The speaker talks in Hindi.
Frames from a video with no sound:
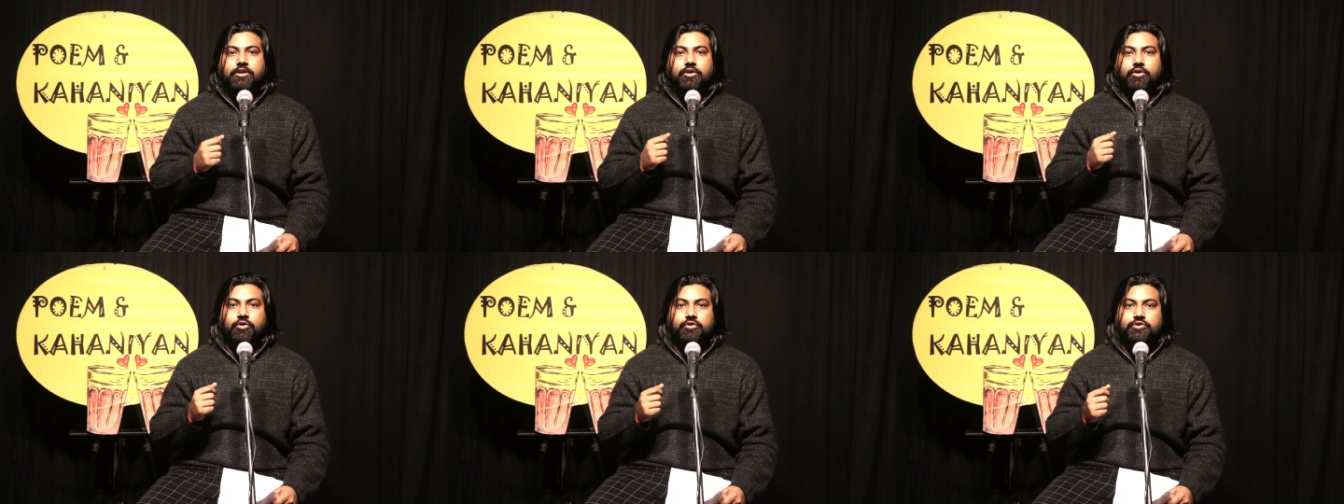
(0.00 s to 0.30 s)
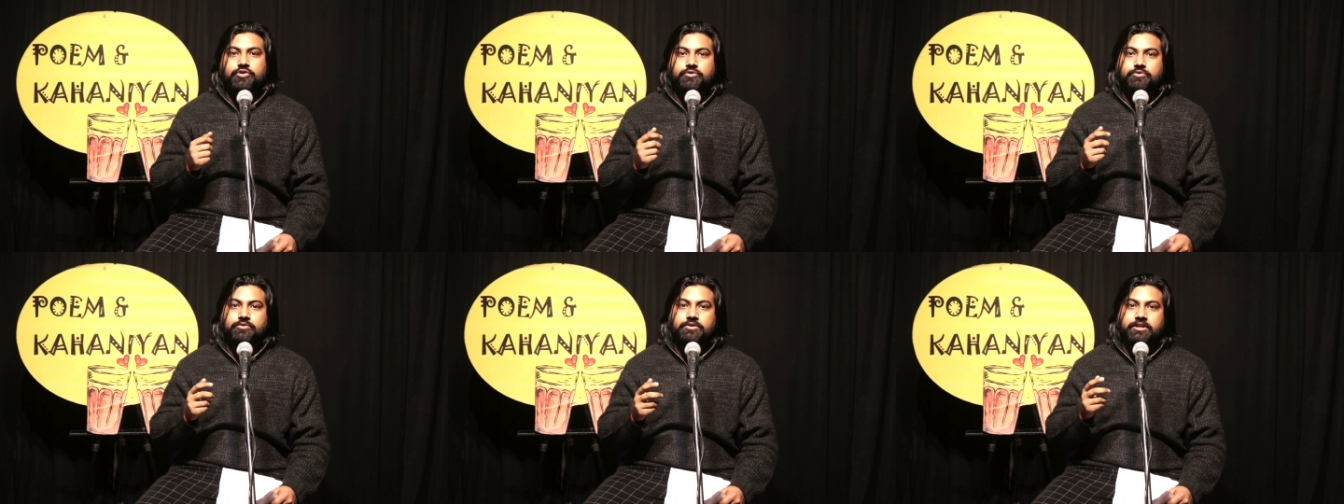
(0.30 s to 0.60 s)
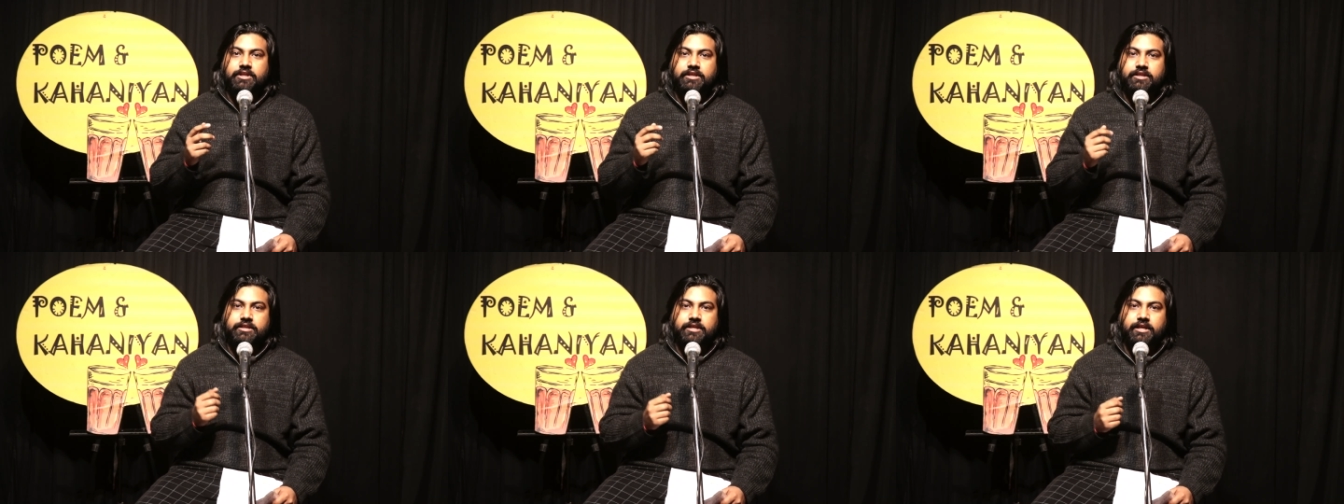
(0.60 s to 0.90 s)
लोग यूं ही
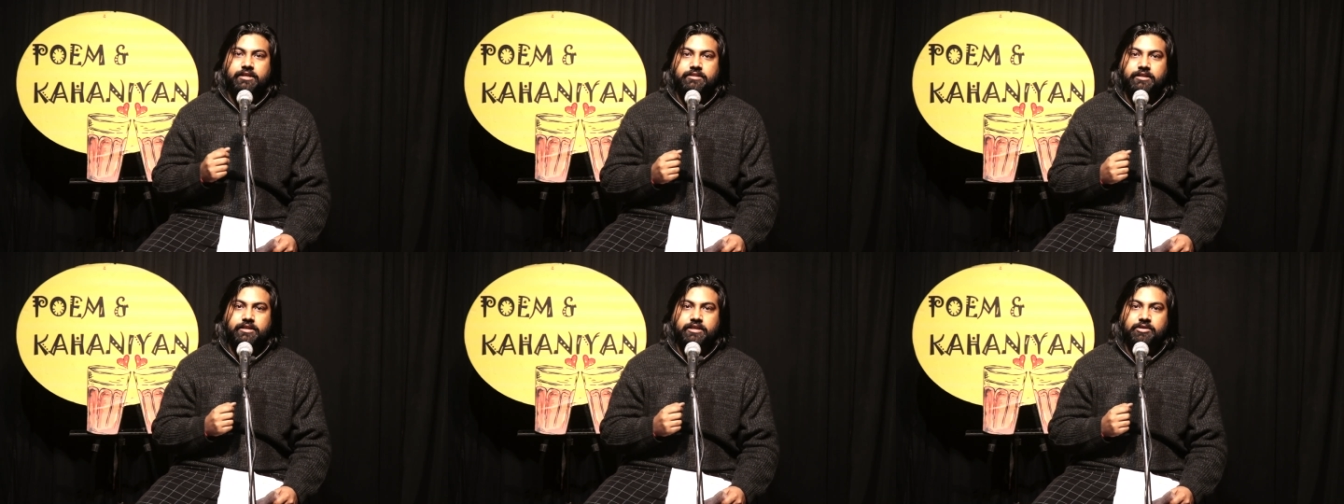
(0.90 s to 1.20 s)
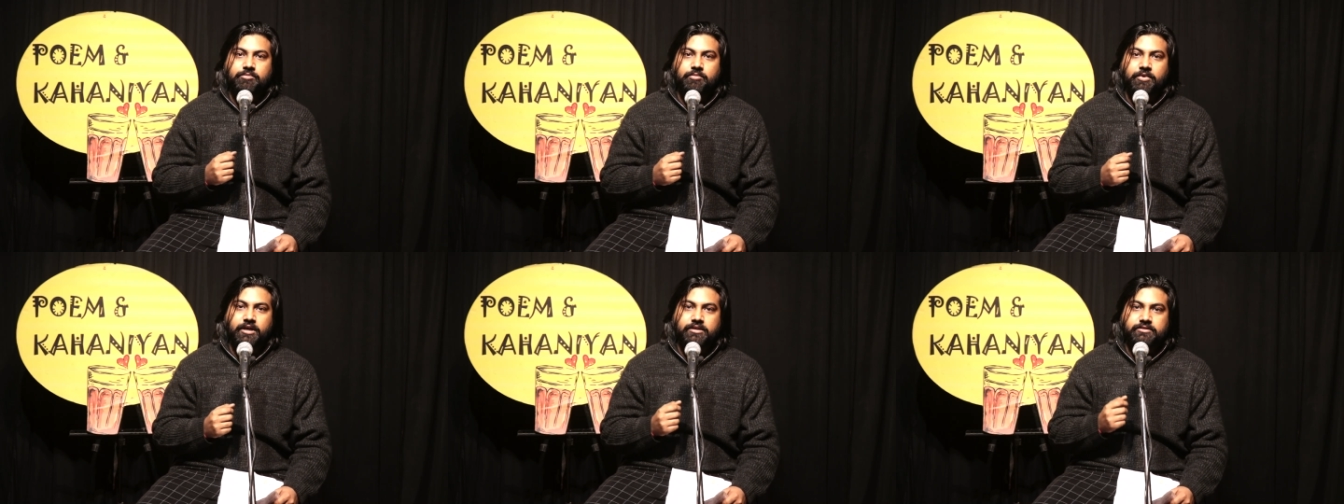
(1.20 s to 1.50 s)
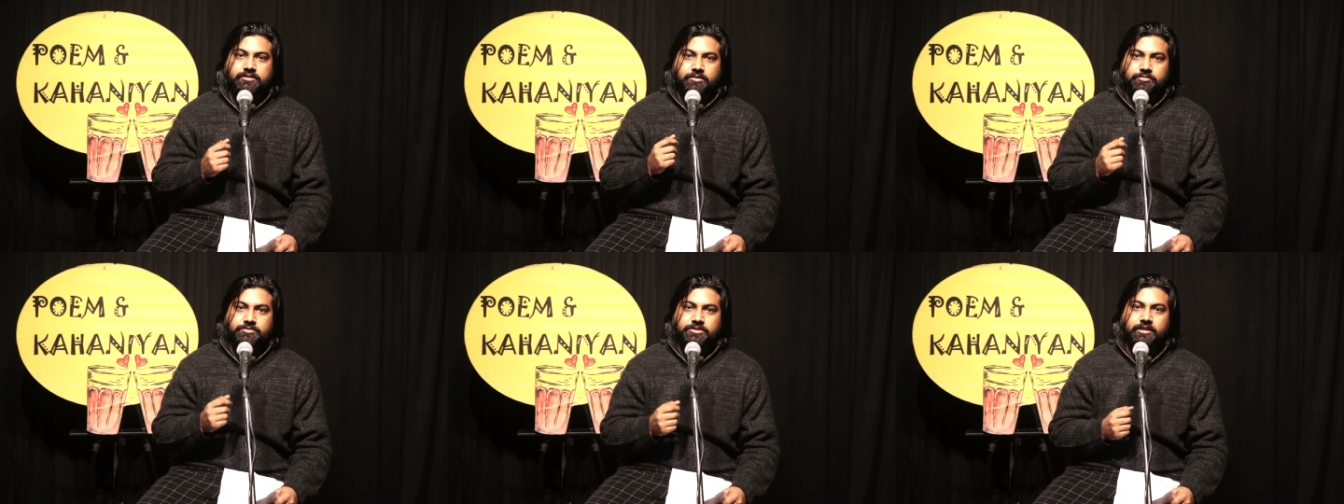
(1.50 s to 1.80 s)
नहीं कहते कि माँ
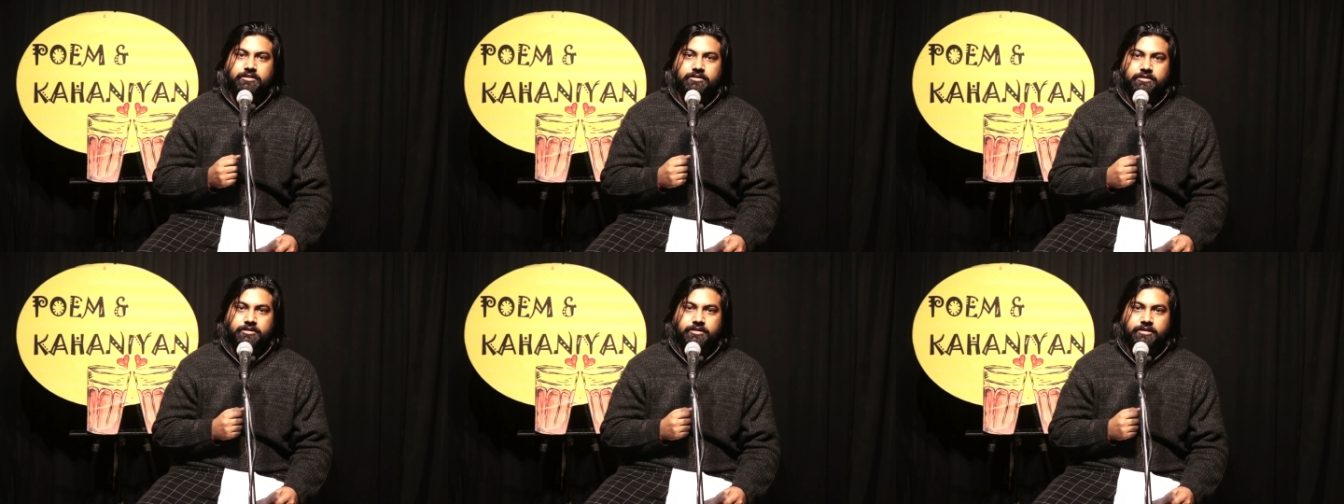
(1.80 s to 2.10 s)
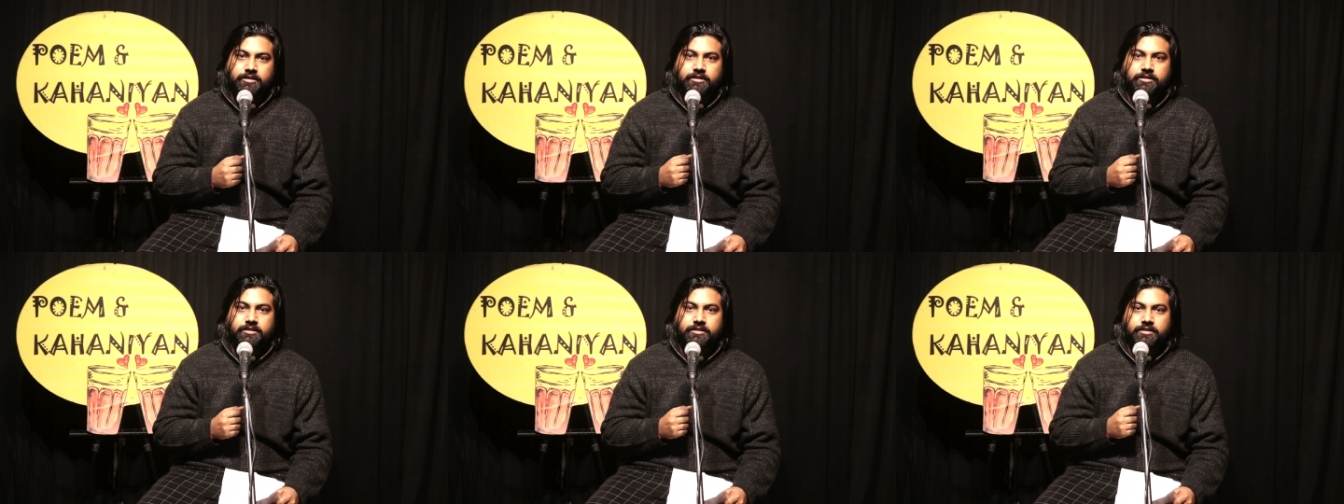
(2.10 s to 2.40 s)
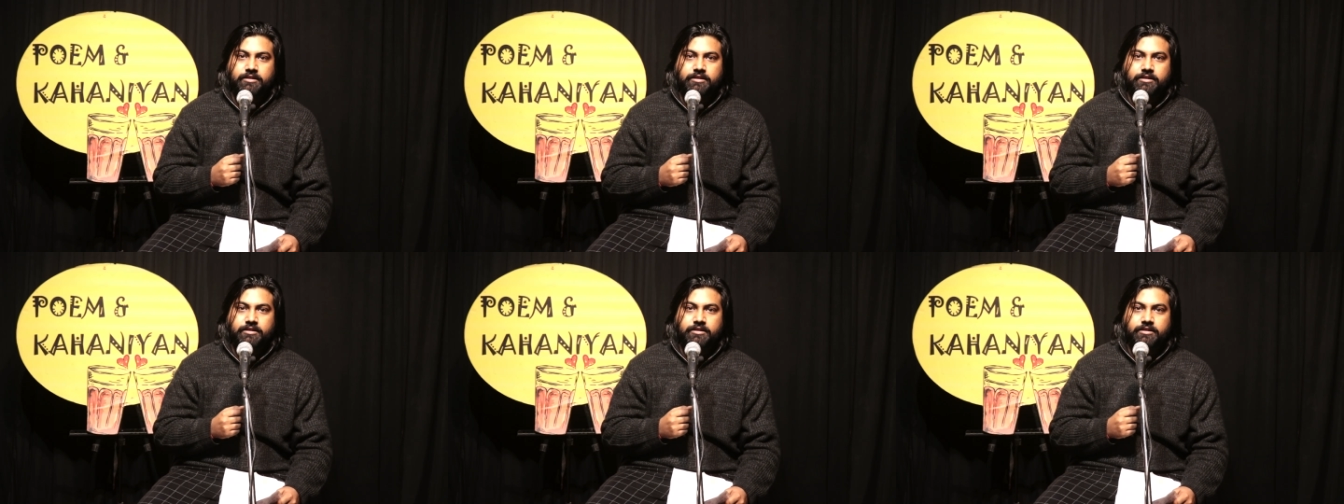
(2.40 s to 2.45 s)
सब जानती है